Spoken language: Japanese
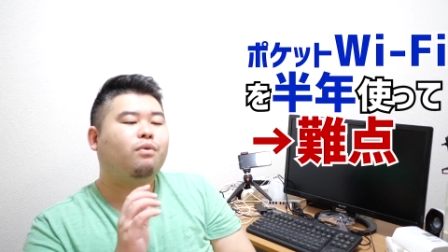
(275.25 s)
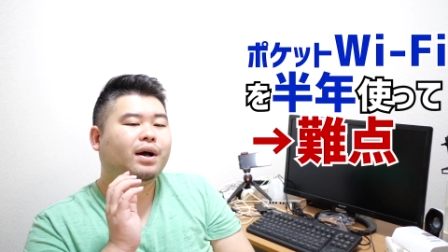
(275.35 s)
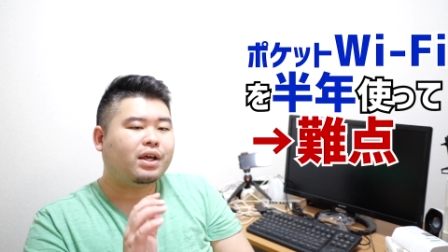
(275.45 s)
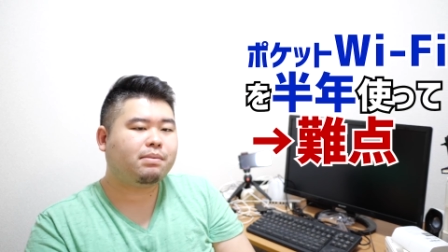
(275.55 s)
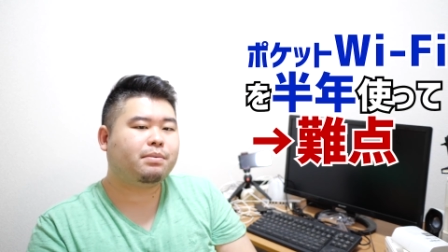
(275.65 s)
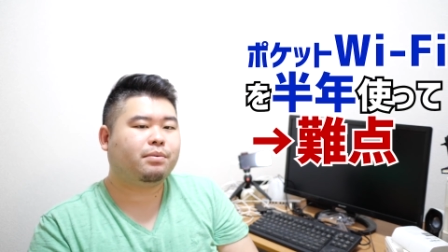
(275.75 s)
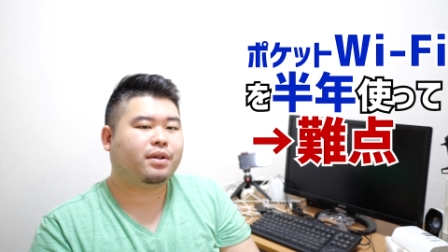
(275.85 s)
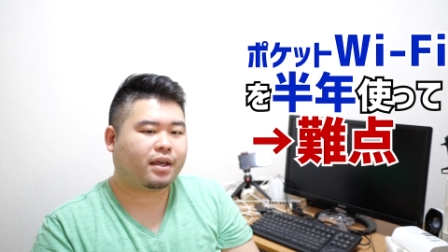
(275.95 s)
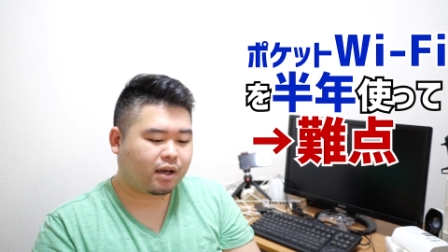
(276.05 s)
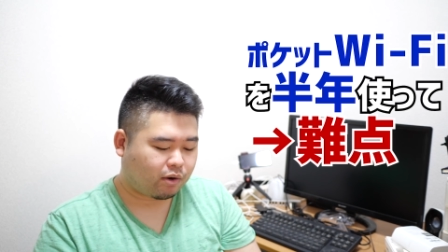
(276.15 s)
悪い部分も
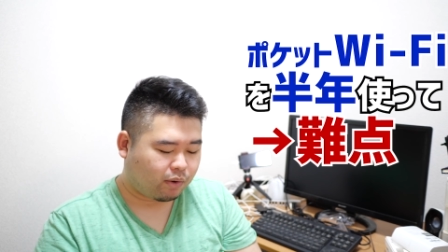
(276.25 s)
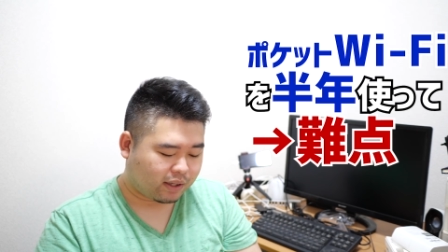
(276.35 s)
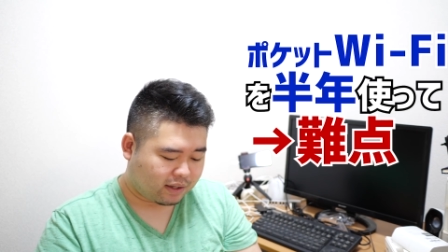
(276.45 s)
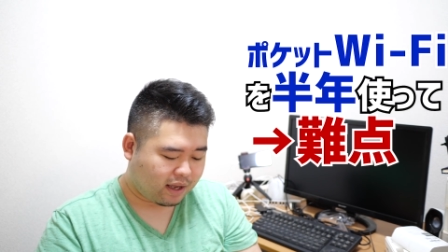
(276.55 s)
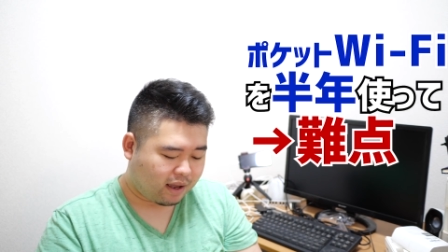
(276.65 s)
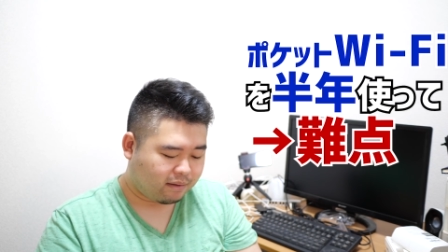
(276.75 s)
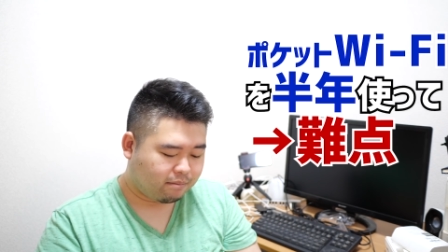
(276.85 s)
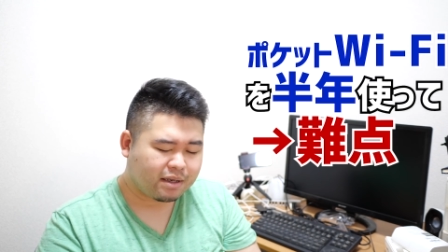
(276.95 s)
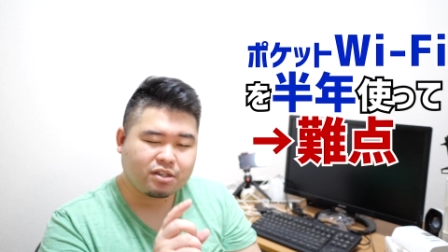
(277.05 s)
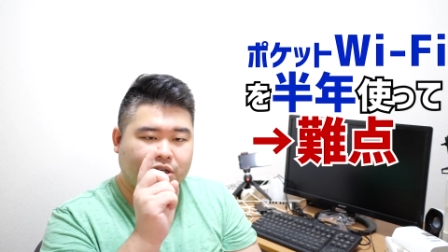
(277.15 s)
ね、結構あって、
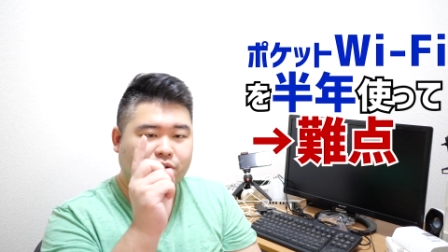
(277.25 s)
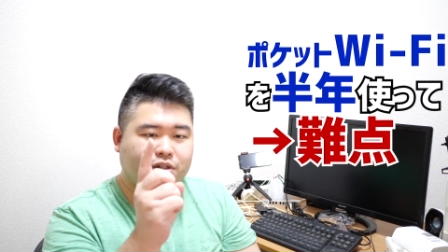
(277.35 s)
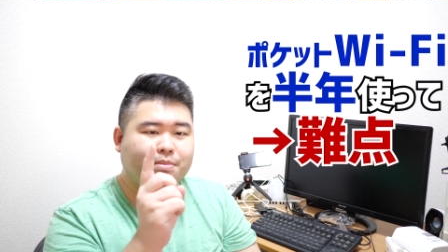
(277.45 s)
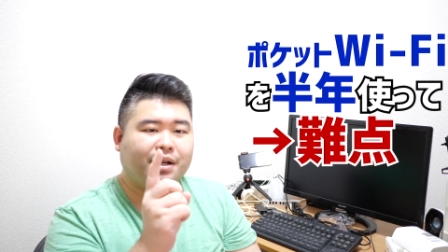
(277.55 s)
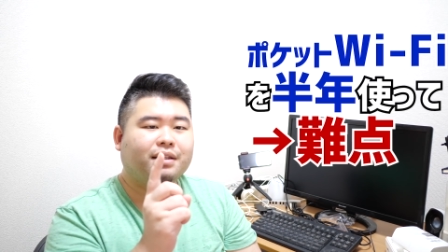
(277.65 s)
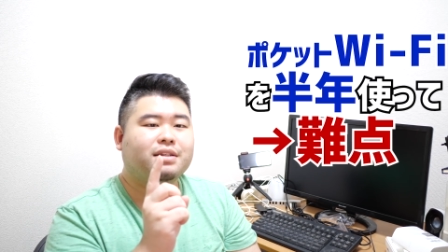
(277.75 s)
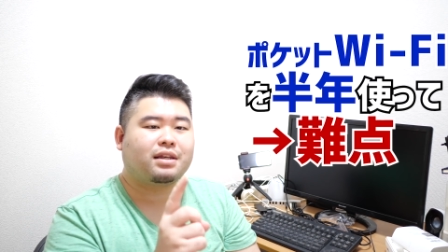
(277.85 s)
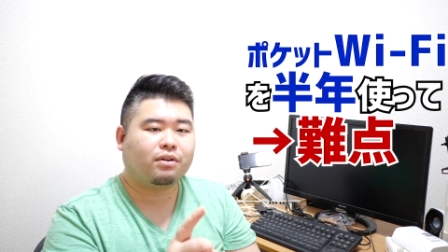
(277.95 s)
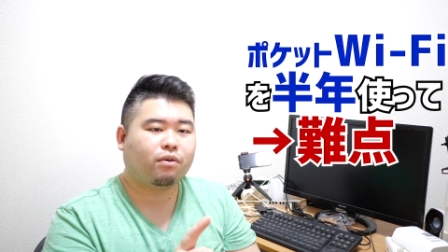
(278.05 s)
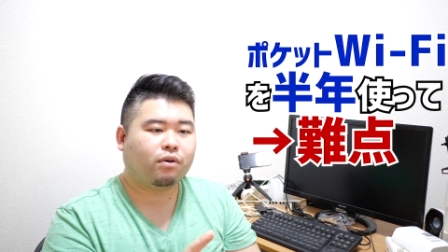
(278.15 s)
まず一つ目なんで
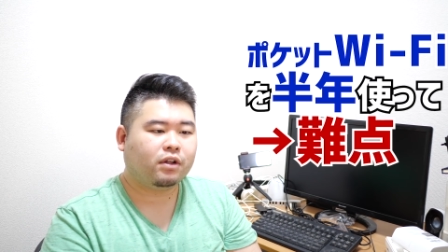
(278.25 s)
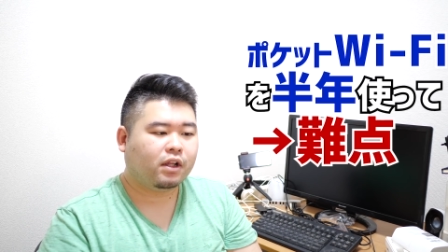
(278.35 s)
すけど、